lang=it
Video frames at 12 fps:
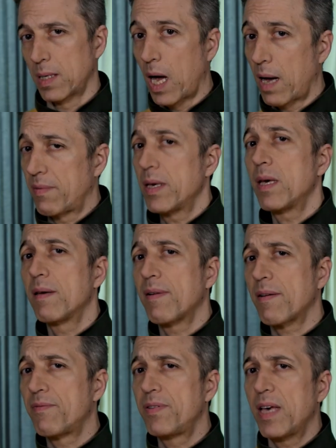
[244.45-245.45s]
Aveva
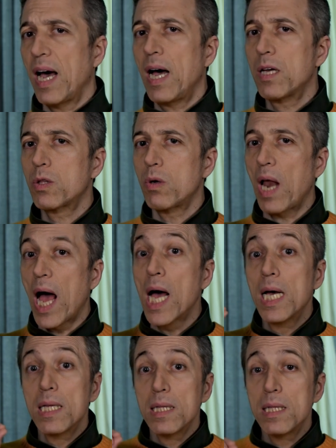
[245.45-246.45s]
avviato la
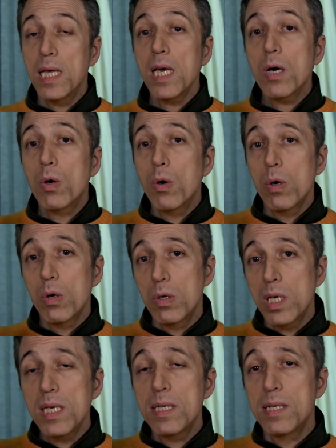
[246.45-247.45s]

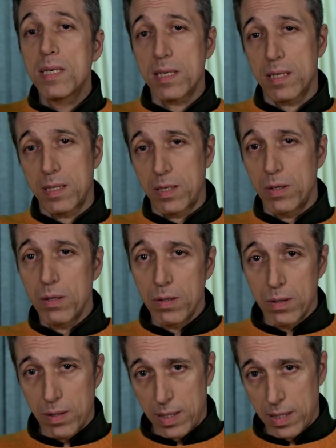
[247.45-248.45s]

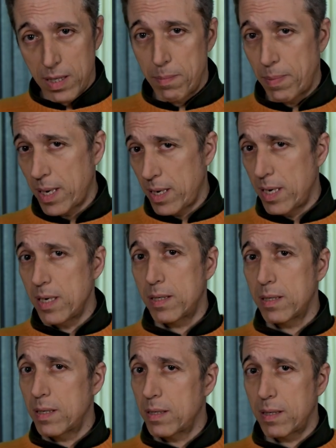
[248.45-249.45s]
decolonizzazione dei
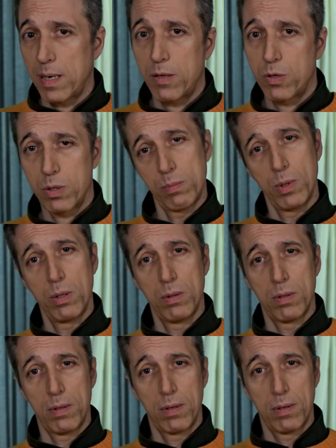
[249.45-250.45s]
paesi del terzo
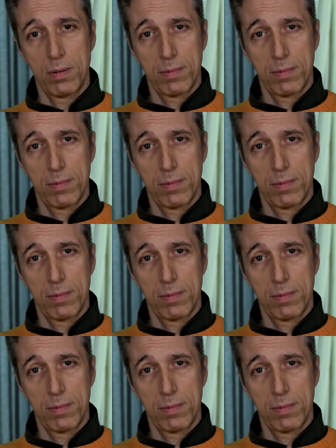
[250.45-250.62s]
mondo.